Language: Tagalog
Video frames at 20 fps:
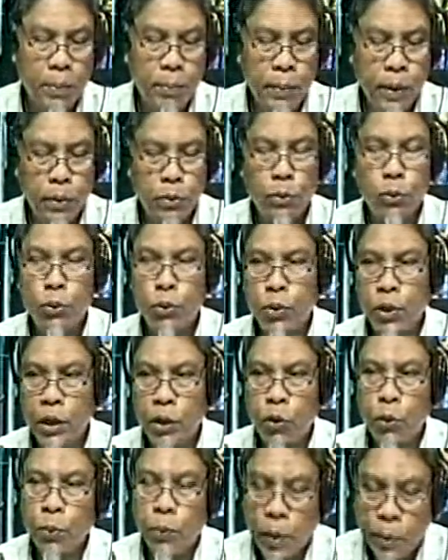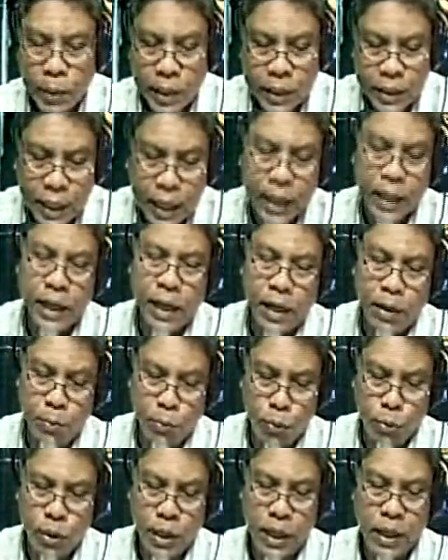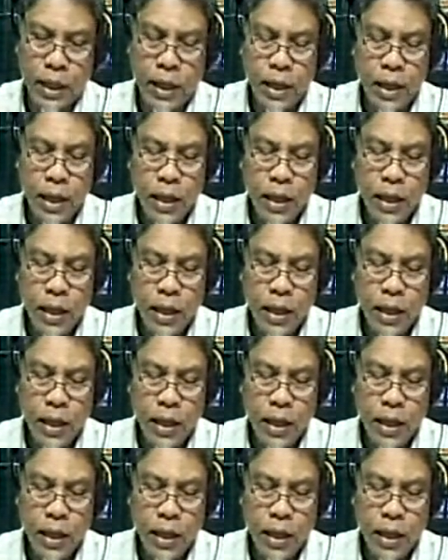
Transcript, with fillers: panuntunan o pamantayan ng buhay.